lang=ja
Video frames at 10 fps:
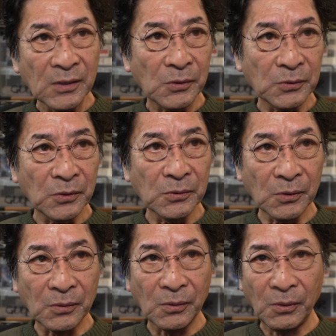こと
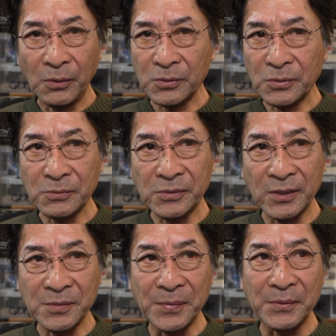の補足
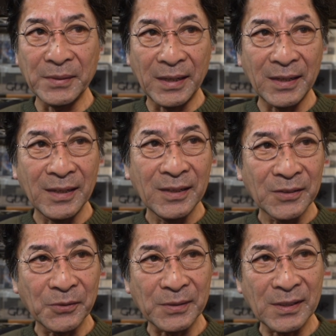説明をね
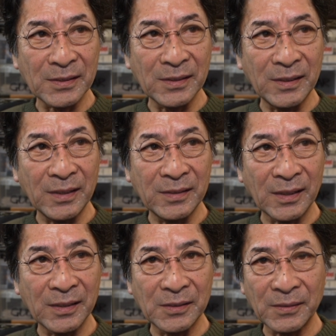今日はさせてい
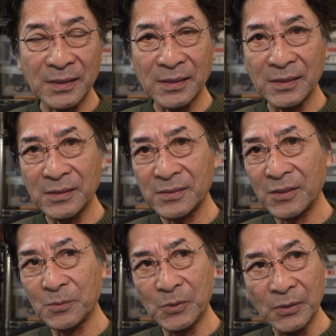ただいたわけなんですけ
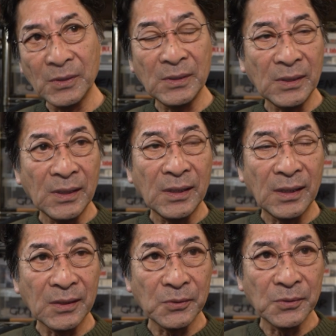ども
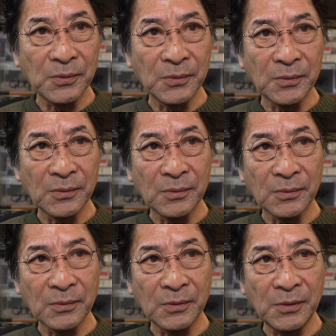あ
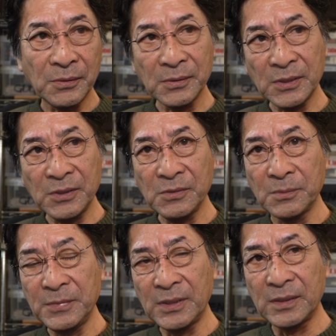のいろんなシーンを
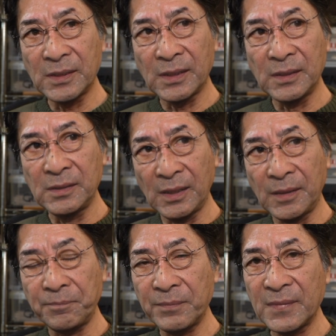見ていただい
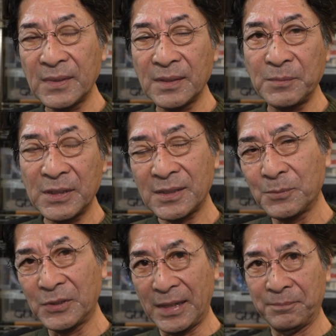て皆さ
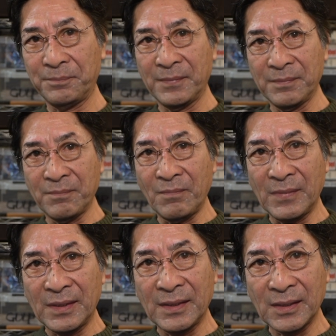んもね
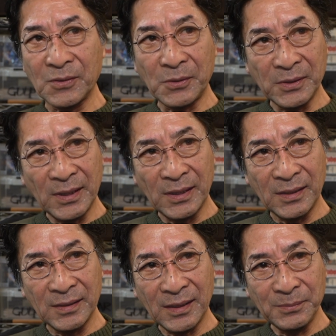これで
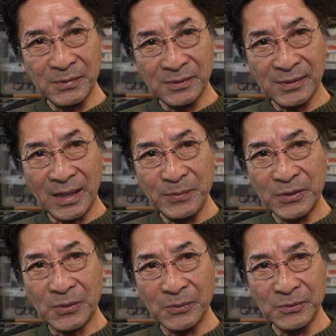だいぶ
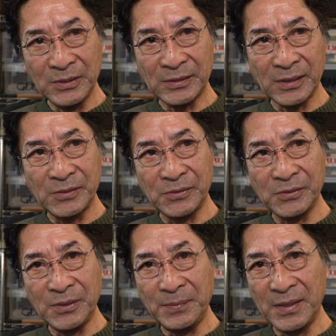アミコンに対す
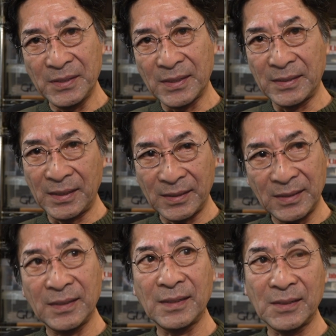るイメージがね
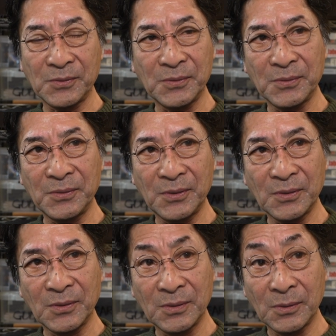あの
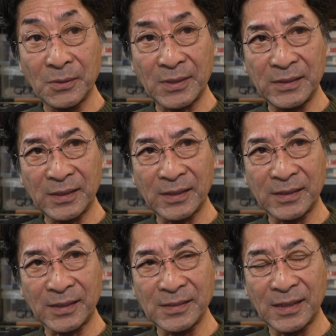ご理解いただ
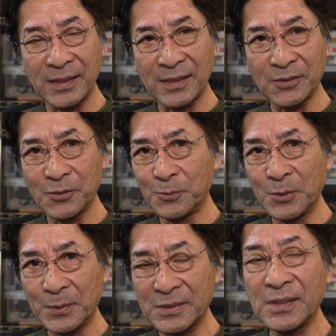けたんいかと思
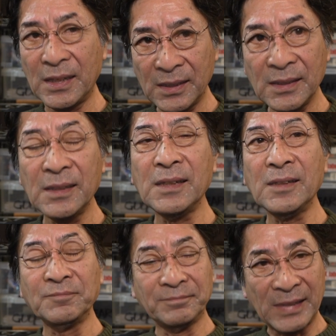いますね。
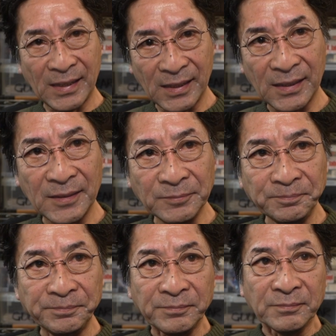はい
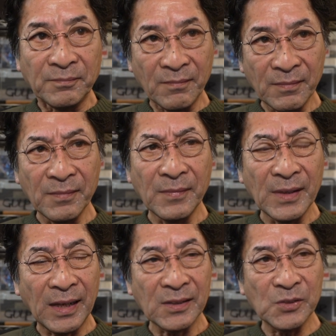う
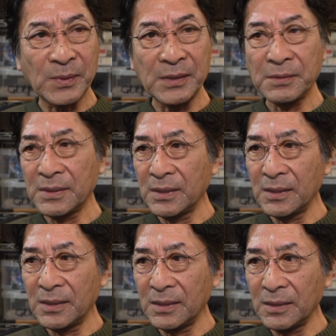ん、発売は
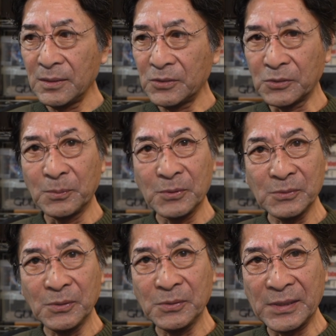ねちょっと
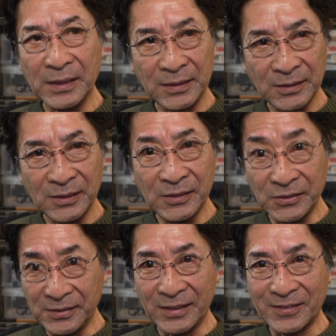僕の方じゃい
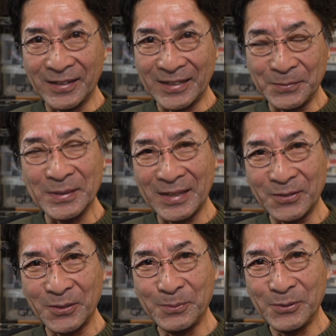つになるか分かりません
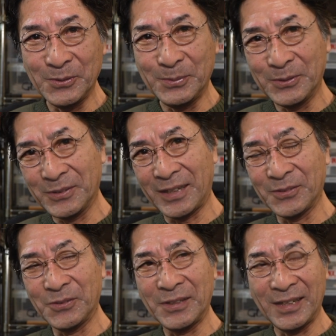これブルーブルーさん
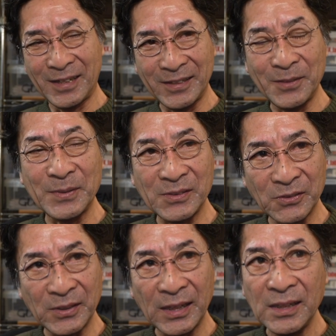の方でやられてます
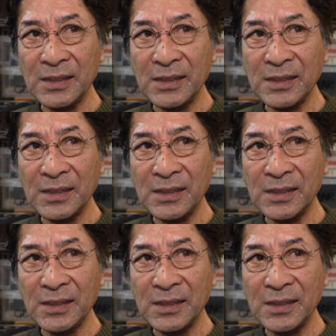ので